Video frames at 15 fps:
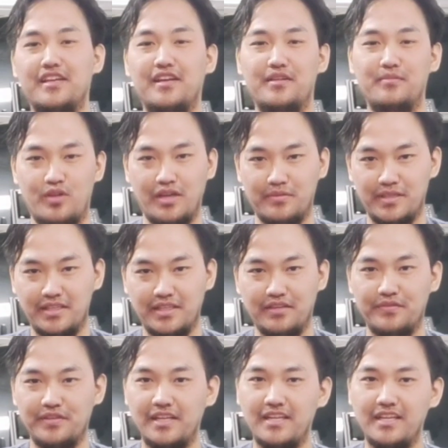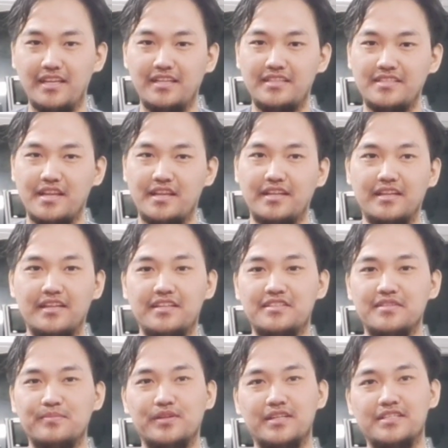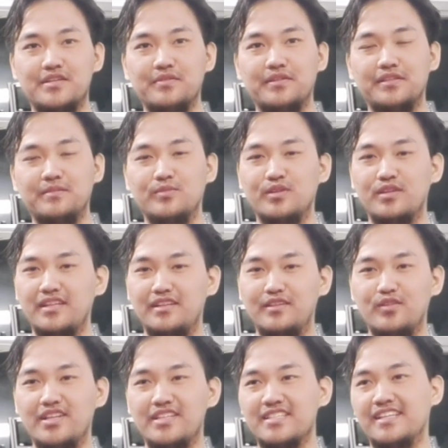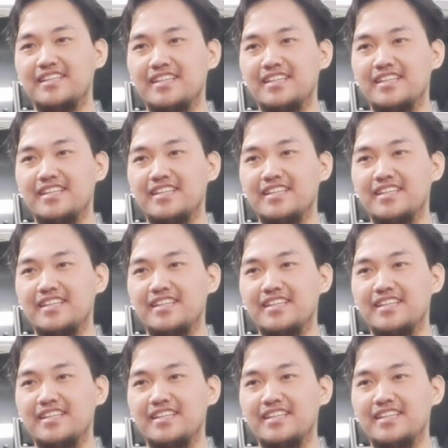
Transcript: Muhammad Arif Hidayat, saya dari Jember, Jawa Timur, Indonesia.